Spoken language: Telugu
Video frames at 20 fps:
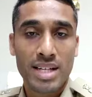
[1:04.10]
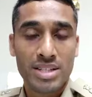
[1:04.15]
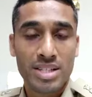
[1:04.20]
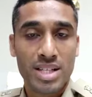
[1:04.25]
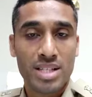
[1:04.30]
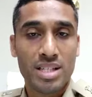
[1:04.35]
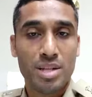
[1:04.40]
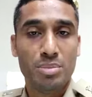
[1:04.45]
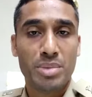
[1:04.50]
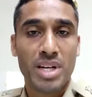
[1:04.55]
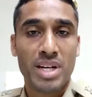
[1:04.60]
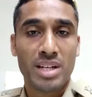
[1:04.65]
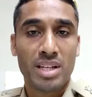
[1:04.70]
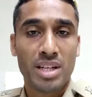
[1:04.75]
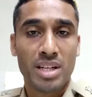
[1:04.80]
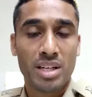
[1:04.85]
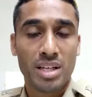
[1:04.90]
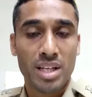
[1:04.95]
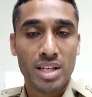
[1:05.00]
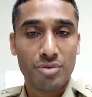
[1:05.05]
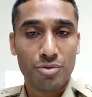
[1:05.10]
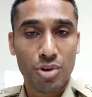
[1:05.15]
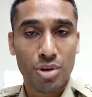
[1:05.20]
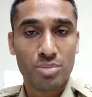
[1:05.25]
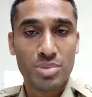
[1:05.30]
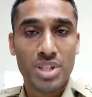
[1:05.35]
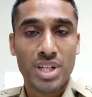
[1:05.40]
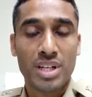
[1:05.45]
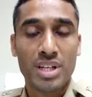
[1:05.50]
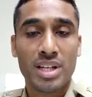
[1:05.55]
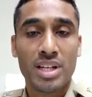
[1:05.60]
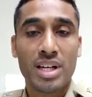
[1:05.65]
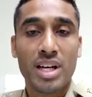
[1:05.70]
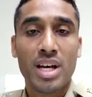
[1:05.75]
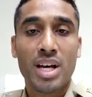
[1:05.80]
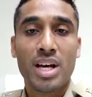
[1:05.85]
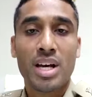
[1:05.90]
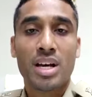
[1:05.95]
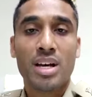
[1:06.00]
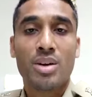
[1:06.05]
దయచేసి ఇమీడియట్గా ఇన్ఫామ్ చేయండి
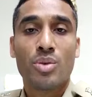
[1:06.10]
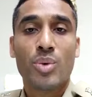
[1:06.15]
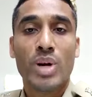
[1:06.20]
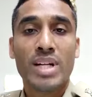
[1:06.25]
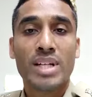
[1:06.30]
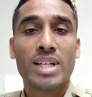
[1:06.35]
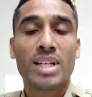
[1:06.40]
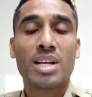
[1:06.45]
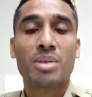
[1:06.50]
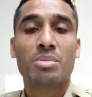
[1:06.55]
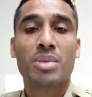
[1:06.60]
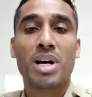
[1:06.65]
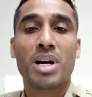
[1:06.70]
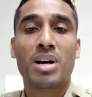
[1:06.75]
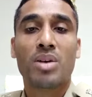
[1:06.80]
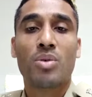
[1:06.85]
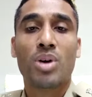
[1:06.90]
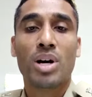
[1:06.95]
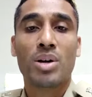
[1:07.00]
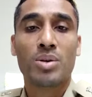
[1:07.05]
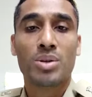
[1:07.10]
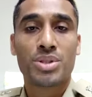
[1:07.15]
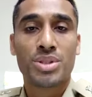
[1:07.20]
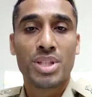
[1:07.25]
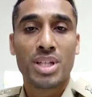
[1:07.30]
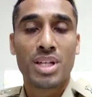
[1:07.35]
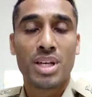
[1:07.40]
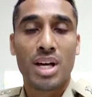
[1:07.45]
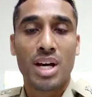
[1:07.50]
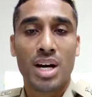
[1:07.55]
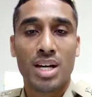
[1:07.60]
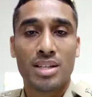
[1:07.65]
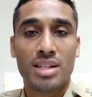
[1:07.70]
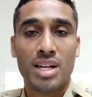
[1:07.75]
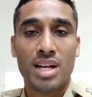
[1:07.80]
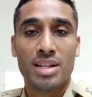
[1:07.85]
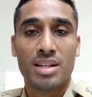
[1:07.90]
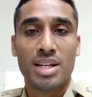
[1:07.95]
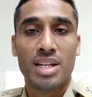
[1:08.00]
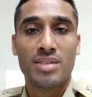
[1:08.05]
వెంటనే మా వాళ్ళు వచ్చి
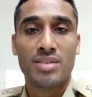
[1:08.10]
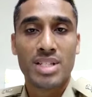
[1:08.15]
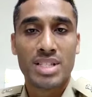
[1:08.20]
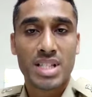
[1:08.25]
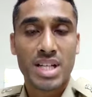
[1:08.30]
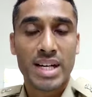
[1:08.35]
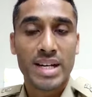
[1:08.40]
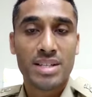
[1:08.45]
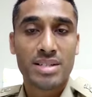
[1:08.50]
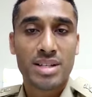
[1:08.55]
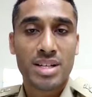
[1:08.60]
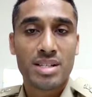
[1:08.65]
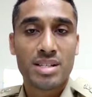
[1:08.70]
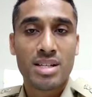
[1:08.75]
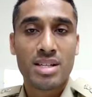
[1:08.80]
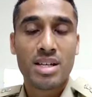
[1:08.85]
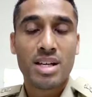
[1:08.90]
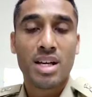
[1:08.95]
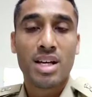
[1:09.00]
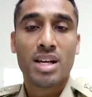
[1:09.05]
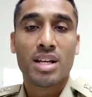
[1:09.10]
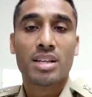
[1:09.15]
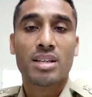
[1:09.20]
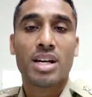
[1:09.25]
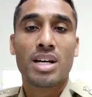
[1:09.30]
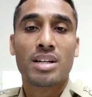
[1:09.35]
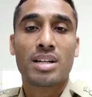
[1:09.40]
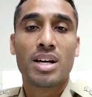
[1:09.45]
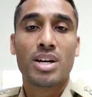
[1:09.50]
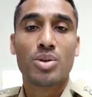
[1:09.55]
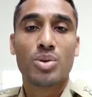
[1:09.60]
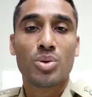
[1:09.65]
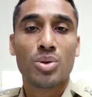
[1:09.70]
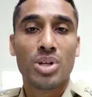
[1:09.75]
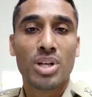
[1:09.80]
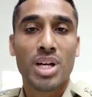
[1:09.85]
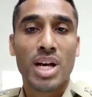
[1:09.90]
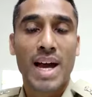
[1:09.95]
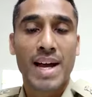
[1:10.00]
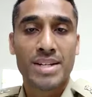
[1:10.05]
దాన్ని ఇన్వెస్టిగేట్ చేసి దానికి
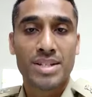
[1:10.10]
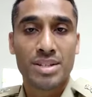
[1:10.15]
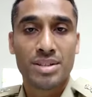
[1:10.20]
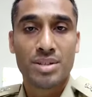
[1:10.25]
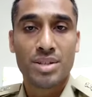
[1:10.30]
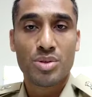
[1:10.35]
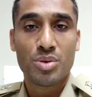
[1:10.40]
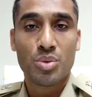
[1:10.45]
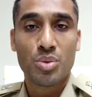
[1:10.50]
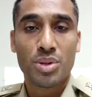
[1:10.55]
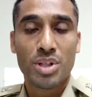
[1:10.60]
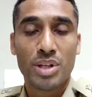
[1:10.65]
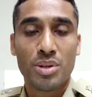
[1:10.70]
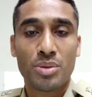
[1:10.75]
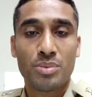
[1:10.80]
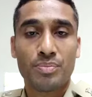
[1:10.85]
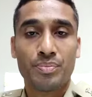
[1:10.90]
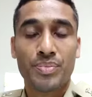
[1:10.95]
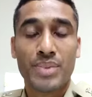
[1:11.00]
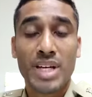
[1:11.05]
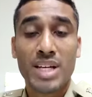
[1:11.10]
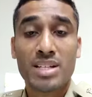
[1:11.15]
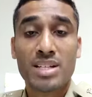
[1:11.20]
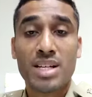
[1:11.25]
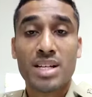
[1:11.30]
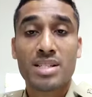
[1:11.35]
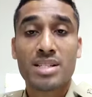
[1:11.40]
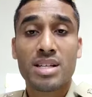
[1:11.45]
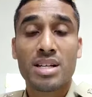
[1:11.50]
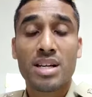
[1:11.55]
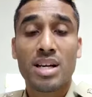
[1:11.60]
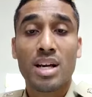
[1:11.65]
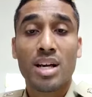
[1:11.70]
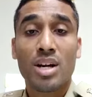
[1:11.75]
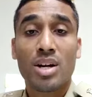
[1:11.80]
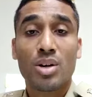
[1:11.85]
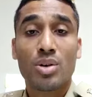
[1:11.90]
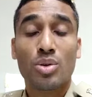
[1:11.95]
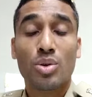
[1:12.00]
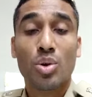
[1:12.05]
అనుగుణంగా యాక్షన్ తీసుకుంటారు దయచేసి
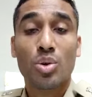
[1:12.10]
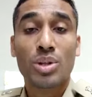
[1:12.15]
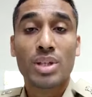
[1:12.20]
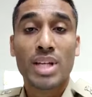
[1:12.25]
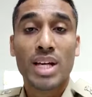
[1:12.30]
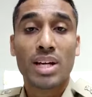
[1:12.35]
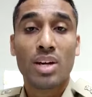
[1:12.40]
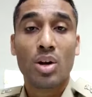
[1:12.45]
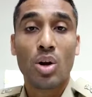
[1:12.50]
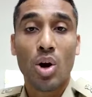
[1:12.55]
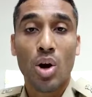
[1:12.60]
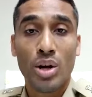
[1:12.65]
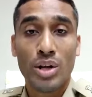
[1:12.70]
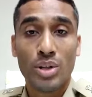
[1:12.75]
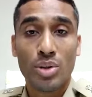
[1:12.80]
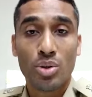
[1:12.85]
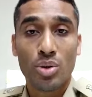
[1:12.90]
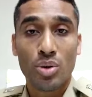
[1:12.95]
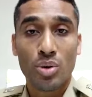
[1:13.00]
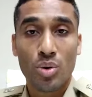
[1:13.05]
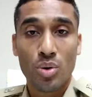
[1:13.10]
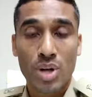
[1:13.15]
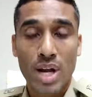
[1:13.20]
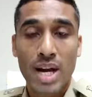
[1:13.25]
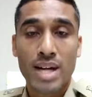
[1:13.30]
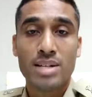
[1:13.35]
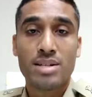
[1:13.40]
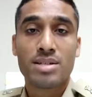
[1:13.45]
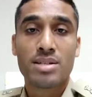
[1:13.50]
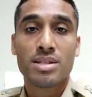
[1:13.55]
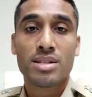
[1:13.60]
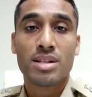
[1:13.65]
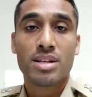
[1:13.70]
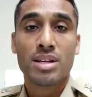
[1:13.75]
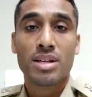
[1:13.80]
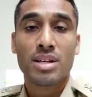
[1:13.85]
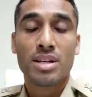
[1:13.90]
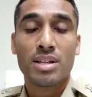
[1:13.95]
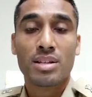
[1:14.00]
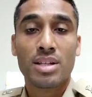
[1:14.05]
డోంట్ టేక్ లా ఇన్ టు యువర్ ఓన్ హ్యాండ్స్
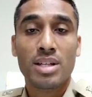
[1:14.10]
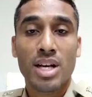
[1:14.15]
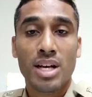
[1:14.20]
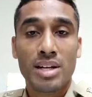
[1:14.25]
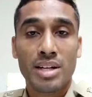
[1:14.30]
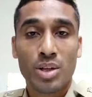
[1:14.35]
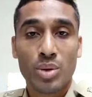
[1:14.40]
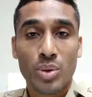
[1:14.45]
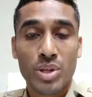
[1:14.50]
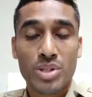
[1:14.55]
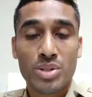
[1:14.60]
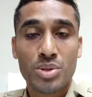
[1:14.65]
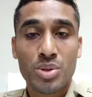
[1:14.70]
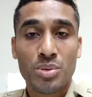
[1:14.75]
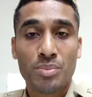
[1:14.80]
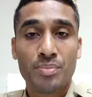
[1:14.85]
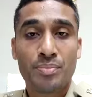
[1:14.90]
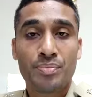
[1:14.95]
ఇది నా రిక్వెస్ట్